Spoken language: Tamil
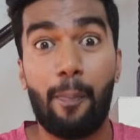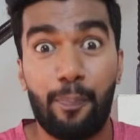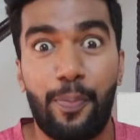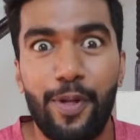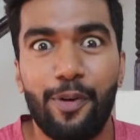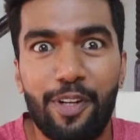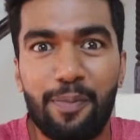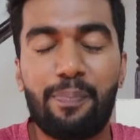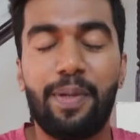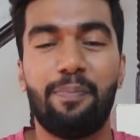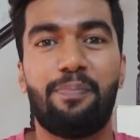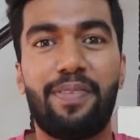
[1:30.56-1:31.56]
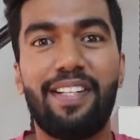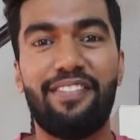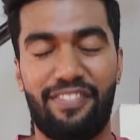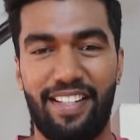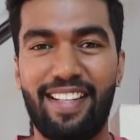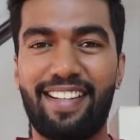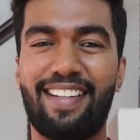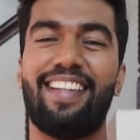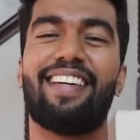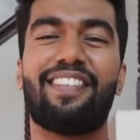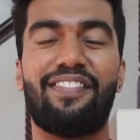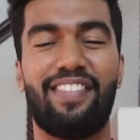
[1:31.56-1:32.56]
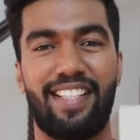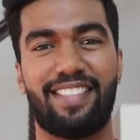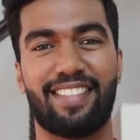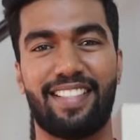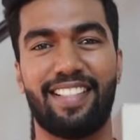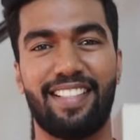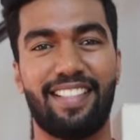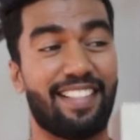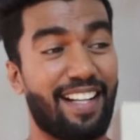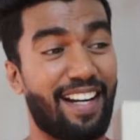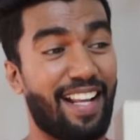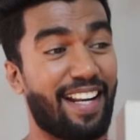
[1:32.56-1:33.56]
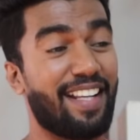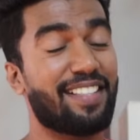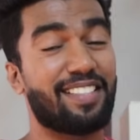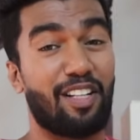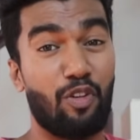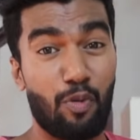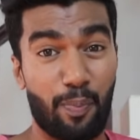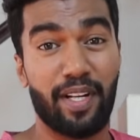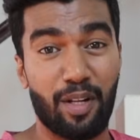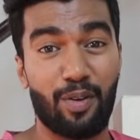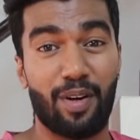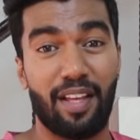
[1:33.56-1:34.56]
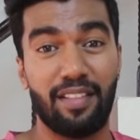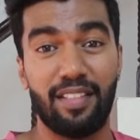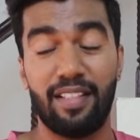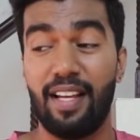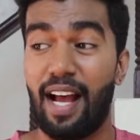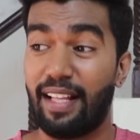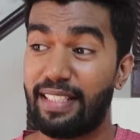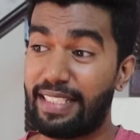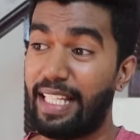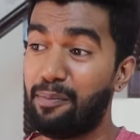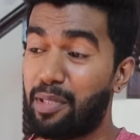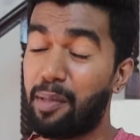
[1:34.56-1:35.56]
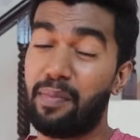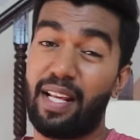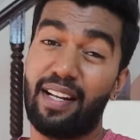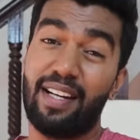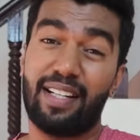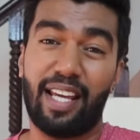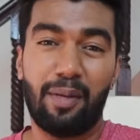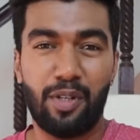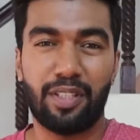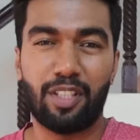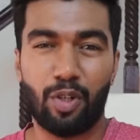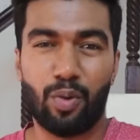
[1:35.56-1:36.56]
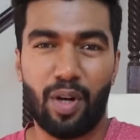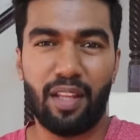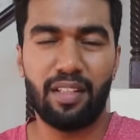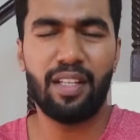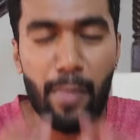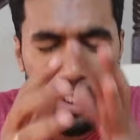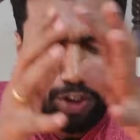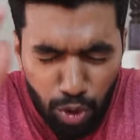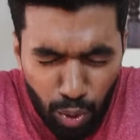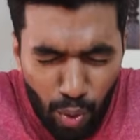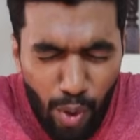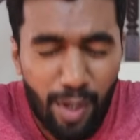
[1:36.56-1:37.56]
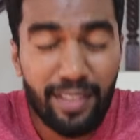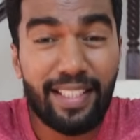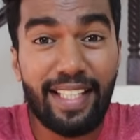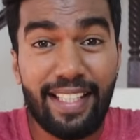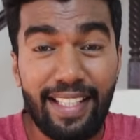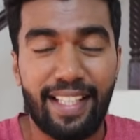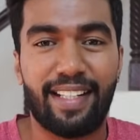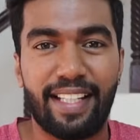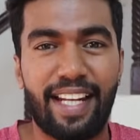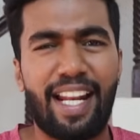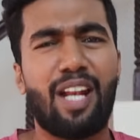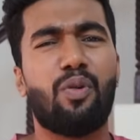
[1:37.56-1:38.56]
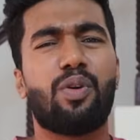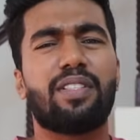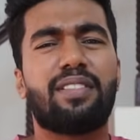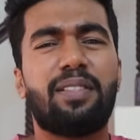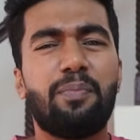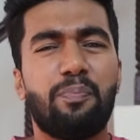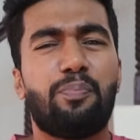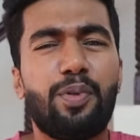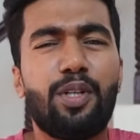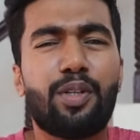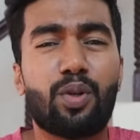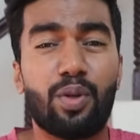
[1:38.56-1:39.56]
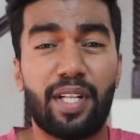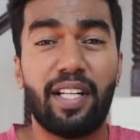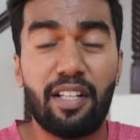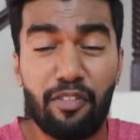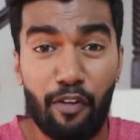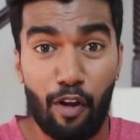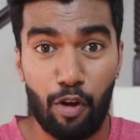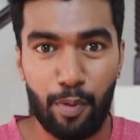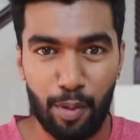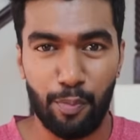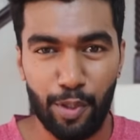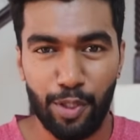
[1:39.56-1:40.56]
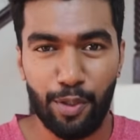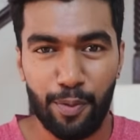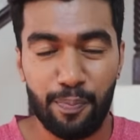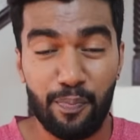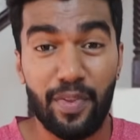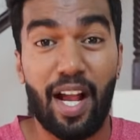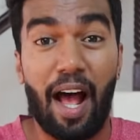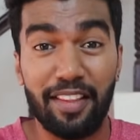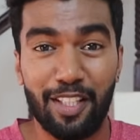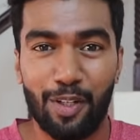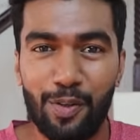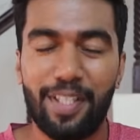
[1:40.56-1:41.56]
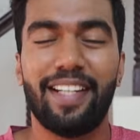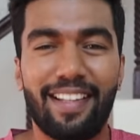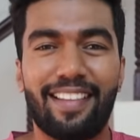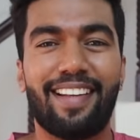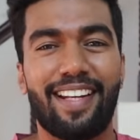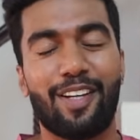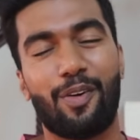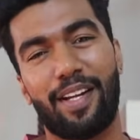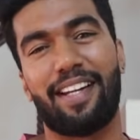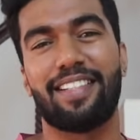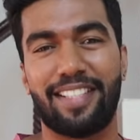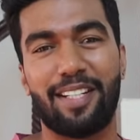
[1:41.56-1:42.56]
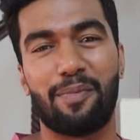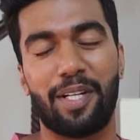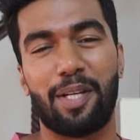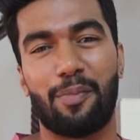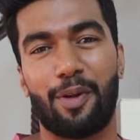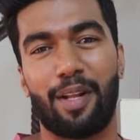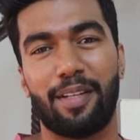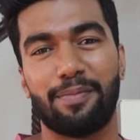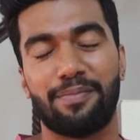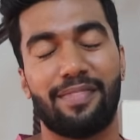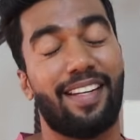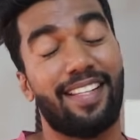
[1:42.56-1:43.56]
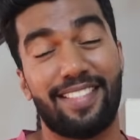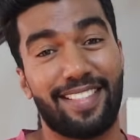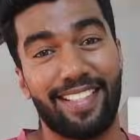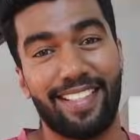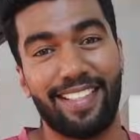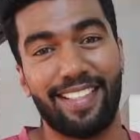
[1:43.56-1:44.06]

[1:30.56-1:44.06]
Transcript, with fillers: அப்படி ஒரு பிம்பிள் ஃப்ரீ கிளியர் ஃபேஸ்க்கு நான் நிறைய செலவும் பண்ணிடக்கூடாது அட் த சேம் டைம் நிறைய டைம் எடுத்துக்கக்கூடாது பட் த்ரூ அவுட் த இயர் என்னால் ஒரு சிம்பிள் ரொட்டீனை ஃபாலோ பண்ண முடியும் அந்த ரொட்டீனை தான் இன்றைக்கி உங்ககிட்ட ஷேர் பண்ணிக்க போகிறேன் லெட் சி